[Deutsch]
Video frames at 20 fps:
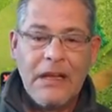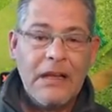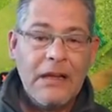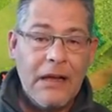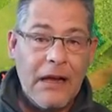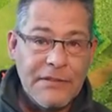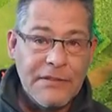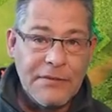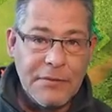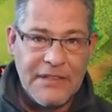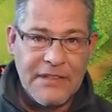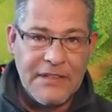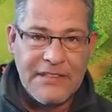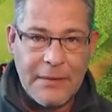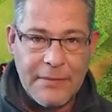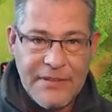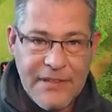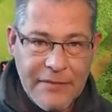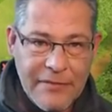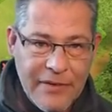Achso, jetzt habe
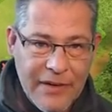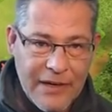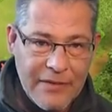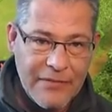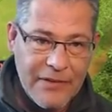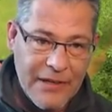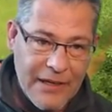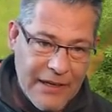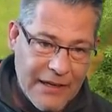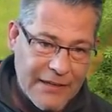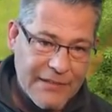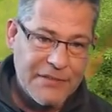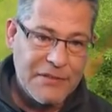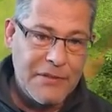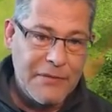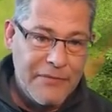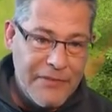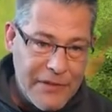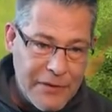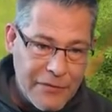ich den Faden wieder. Ja, zu
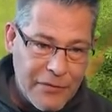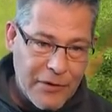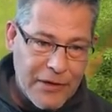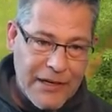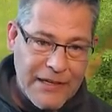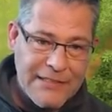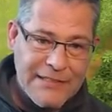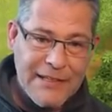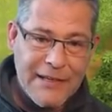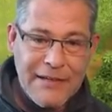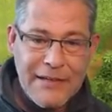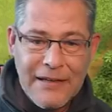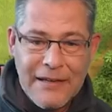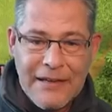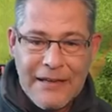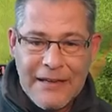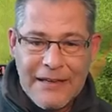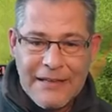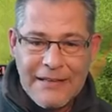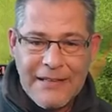dem Video von gestern.
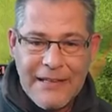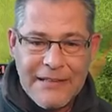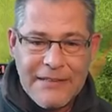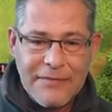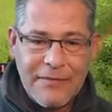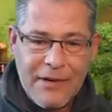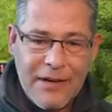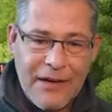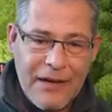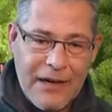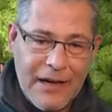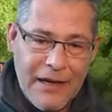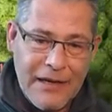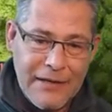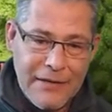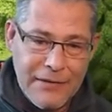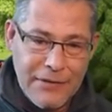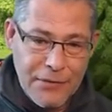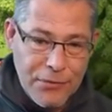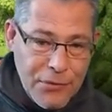Das war
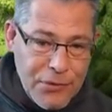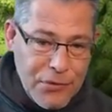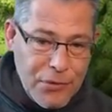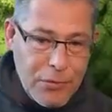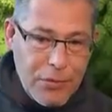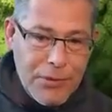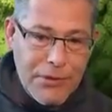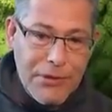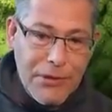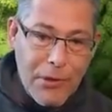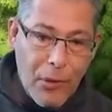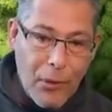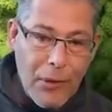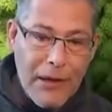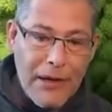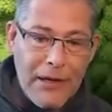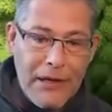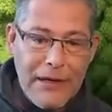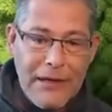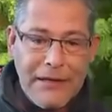eine
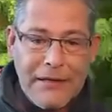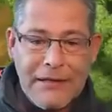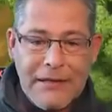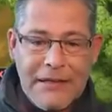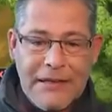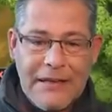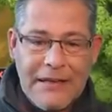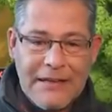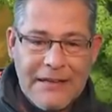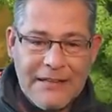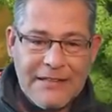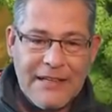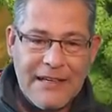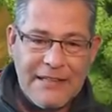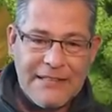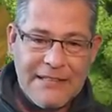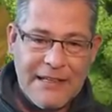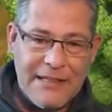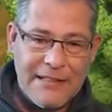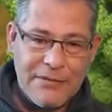YouTube-Neuheit. Das
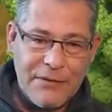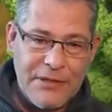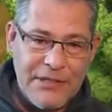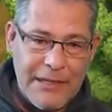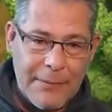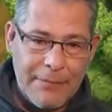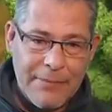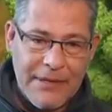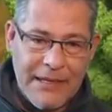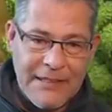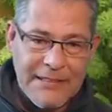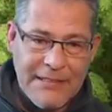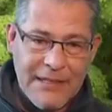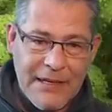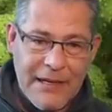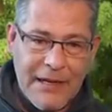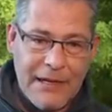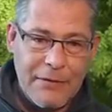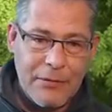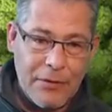heißt also, ich habe gestern
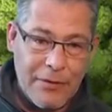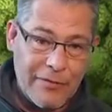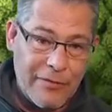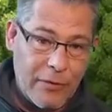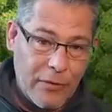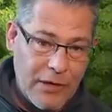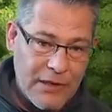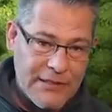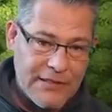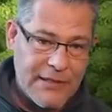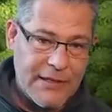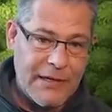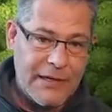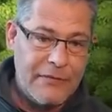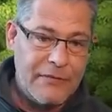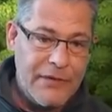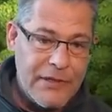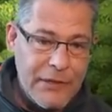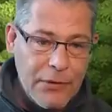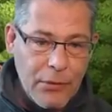ein oder vorgestern ein
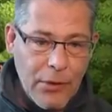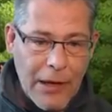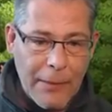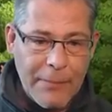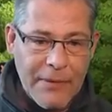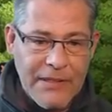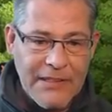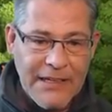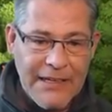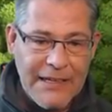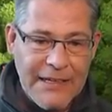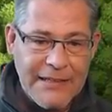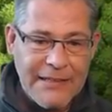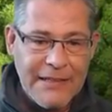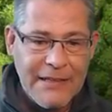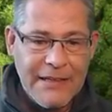Video abgedreht,